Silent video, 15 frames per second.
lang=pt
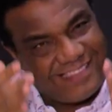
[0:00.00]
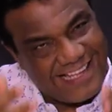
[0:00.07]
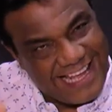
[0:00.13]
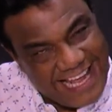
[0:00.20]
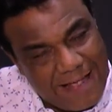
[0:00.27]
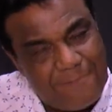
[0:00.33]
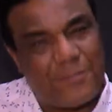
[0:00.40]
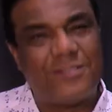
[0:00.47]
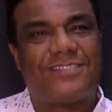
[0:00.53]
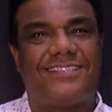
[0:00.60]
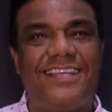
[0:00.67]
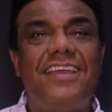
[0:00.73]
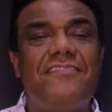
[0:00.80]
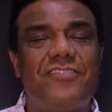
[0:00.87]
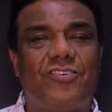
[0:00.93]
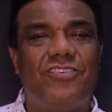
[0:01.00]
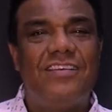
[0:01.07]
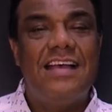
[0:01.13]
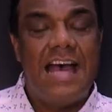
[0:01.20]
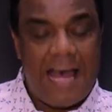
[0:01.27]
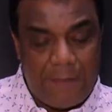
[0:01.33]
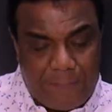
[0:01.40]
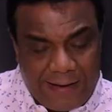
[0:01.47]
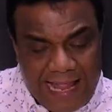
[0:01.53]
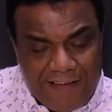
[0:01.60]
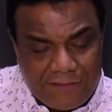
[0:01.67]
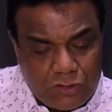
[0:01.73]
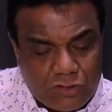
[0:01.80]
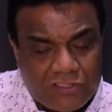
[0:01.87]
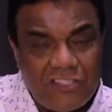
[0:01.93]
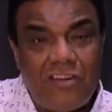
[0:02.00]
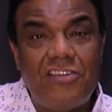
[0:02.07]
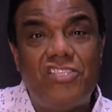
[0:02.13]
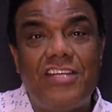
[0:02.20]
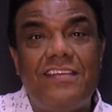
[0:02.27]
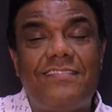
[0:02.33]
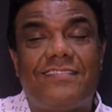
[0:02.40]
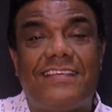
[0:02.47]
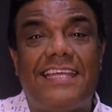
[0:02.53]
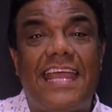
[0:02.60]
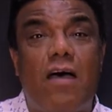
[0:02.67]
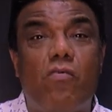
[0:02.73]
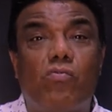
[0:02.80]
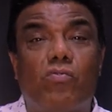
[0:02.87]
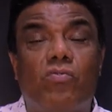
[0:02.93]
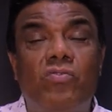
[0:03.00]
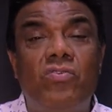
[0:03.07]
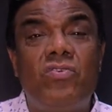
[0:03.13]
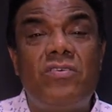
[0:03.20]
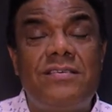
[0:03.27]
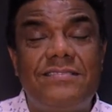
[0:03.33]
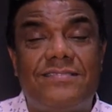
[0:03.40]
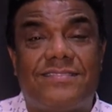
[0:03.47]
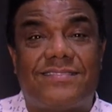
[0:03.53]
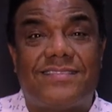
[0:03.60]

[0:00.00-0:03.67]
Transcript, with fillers: É possível. A palavra do Senhor diz que alguns,